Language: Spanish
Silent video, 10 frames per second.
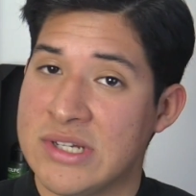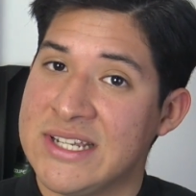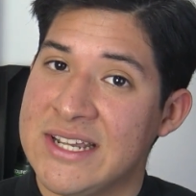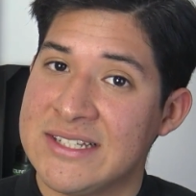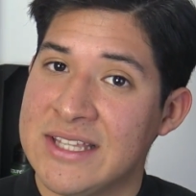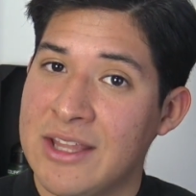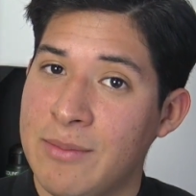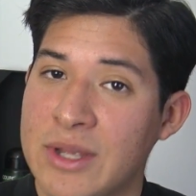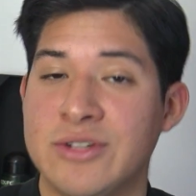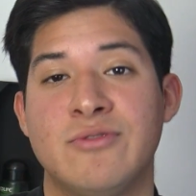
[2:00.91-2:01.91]
así que este
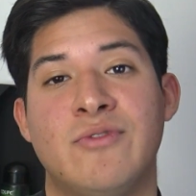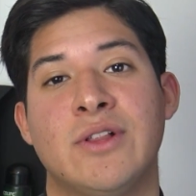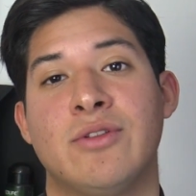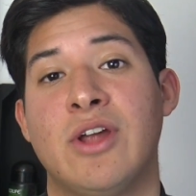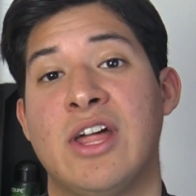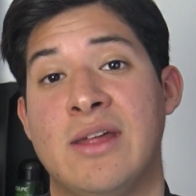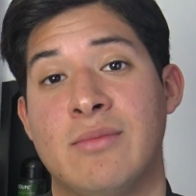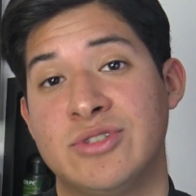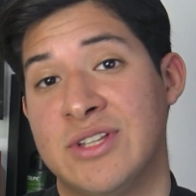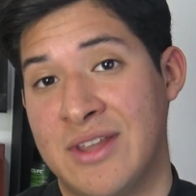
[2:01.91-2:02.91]
también es un factor que
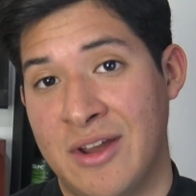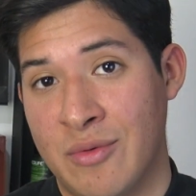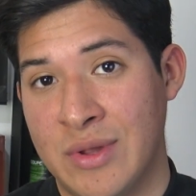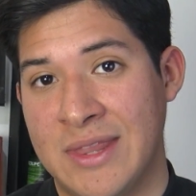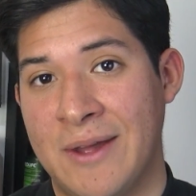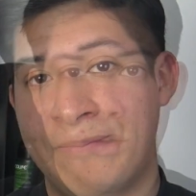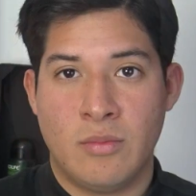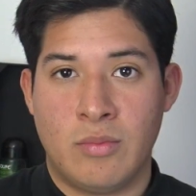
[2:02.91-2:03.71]
debemos tener en cuenta.